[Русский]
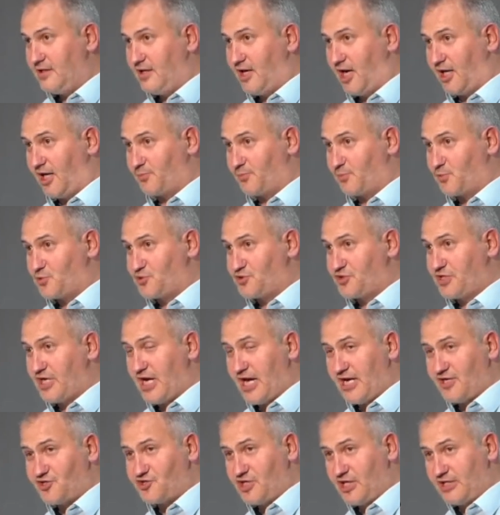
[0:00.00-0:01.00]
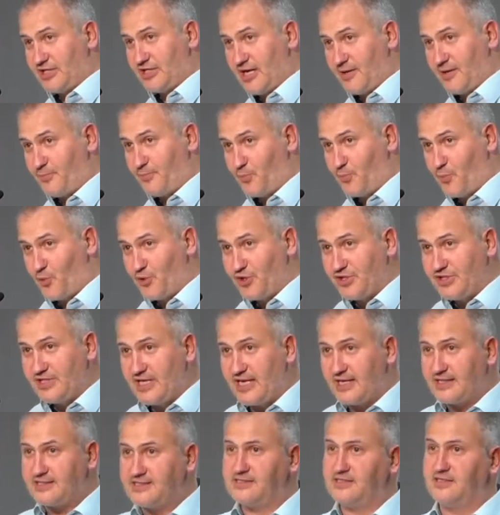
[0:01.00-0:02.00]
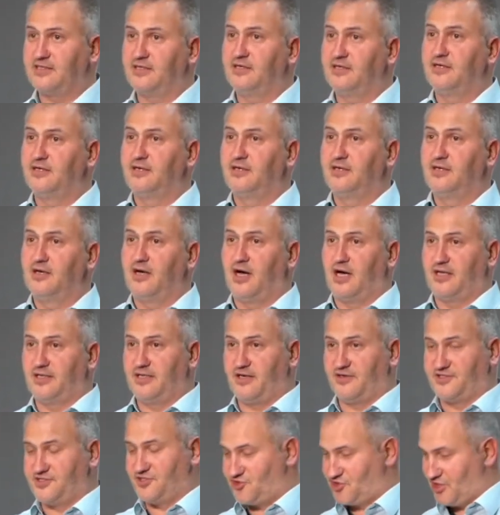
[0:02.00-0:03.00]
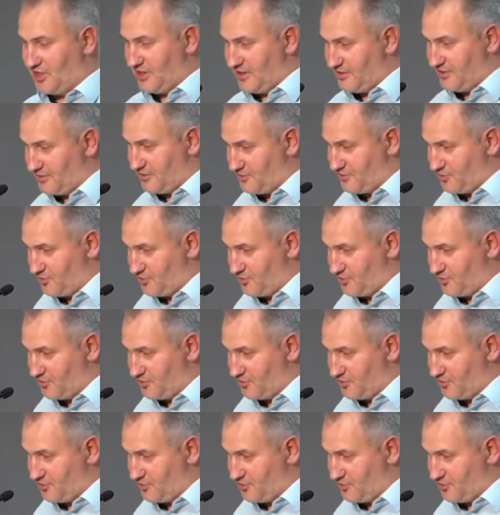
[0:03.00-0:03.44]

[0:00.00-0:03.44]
отпускаешь, и она по инерции, она сначала,